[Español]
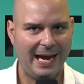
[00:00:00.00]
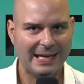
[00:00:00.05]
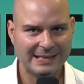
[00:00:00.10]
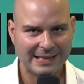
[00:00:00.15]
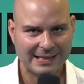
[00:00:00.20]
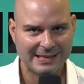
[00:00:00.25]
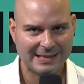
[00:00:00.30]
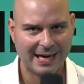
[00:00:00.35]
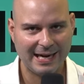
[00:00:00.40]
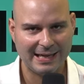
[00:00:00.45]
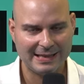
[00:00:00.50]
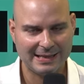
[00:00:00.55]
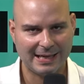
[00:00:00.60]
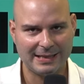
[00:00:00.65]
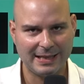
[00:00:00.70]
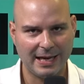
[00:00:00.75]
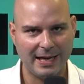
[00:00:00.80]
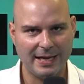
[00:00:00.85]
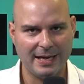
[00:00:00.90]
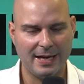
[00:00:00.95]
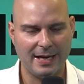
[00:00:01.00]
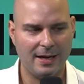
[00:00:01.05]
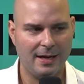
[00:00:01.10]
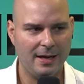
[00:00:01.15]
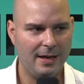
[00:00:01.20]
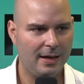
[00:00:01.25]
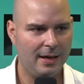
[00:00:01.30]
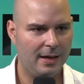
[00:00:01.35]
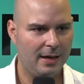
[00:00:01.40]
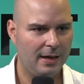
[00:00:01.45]
Esas tres estrategias
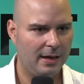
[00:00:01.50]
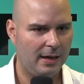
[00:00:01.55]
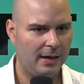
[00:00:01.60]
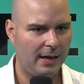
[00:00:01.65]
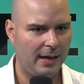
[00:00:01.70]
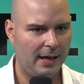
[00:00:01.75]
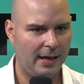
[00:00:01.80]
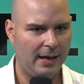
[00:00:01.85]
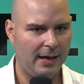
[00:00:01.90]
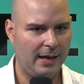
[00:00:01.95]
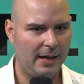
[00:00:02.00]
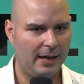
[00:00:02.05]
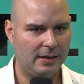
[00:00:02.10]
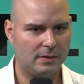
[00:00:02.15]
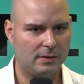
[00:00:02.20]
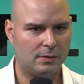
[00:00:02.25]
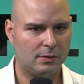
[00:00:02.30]
eh,